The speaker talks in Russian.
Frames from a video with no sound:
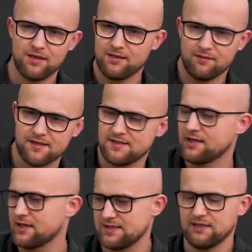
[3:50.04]
не одевайся
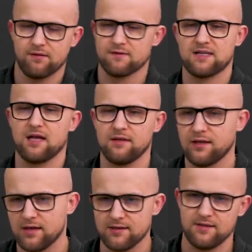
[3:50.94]
красиво, в зал не
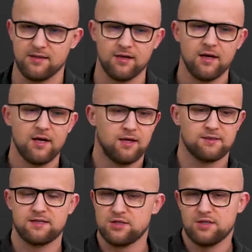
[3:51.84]
ходи,
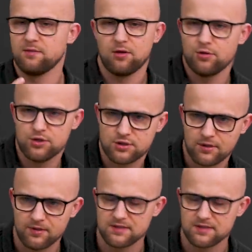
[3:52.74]
значит, ты мне хочешь там